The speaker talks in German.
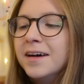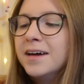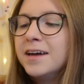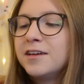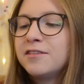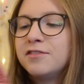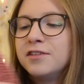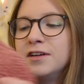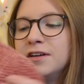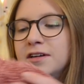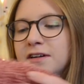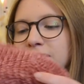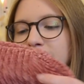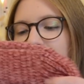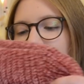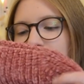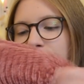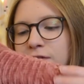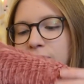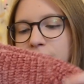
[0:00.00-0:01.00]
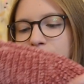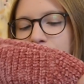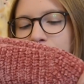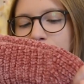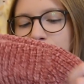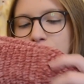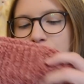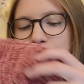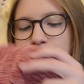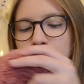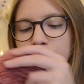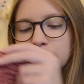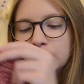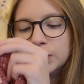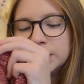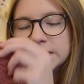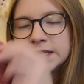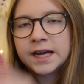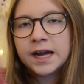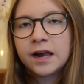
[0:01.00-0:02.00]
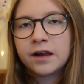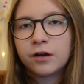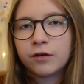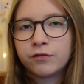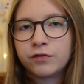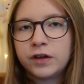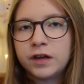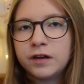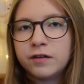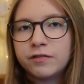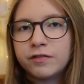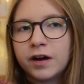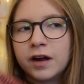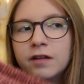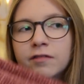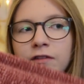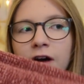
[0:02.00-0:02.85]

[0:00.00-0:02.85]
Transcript: Ich finde den einfach voll schön und der hält auf jeden Fall